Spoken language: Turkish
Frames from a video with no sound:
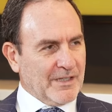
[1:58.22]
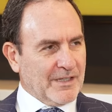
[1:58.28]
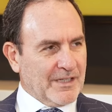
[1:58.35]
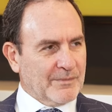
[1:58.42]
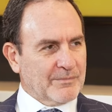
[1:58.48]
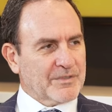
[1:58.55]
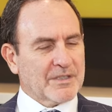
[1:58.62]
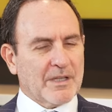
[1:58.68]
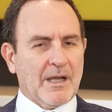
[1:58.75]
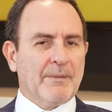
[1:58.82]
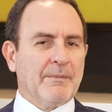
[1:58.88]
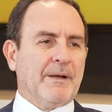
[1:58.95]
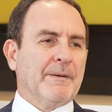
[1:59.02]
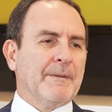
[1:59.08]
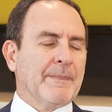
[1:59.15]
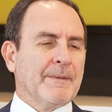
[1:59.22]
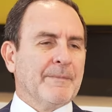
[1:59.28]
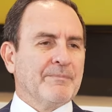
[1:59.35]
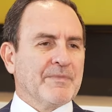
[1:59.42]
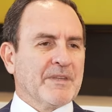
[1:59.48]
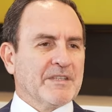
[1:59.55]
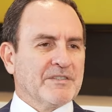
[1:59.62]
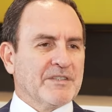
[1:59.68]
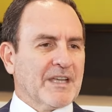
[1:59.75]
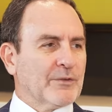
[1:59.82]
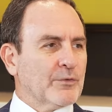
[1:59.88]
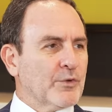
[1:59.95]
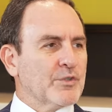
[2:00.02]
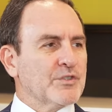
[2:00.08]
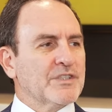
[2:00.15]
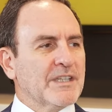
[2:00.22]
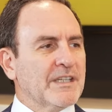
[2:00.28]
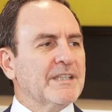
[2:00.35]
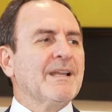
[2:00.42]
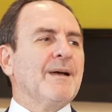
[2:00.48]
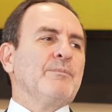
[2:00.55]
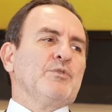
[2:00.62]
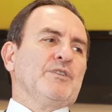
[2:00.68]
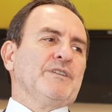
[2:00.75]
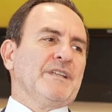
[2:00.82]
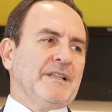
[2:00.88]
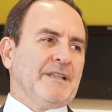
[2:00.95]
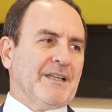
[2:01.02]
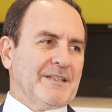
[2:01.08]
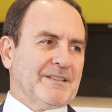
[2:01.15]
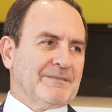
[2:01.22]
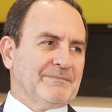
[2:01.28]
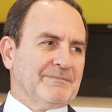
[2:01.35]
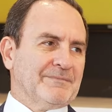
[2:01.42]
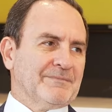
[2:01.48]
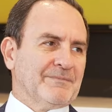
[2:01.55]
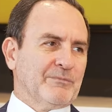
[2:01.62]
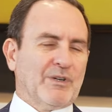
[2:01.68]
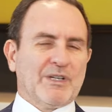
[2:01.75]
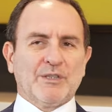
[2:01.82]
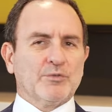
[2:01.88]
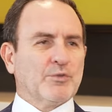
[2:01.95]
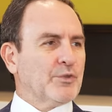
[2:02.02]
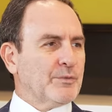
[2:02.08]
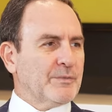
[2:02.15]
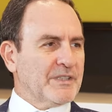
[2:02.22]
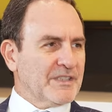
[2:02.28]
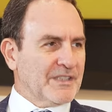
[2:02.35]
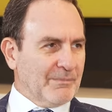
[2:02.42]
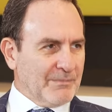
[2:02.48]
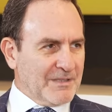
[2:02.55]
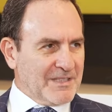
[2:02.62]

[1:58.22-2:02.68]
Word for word: aramızda ama teknolojiye inanmıyor değiller. Fakat konu bir işletme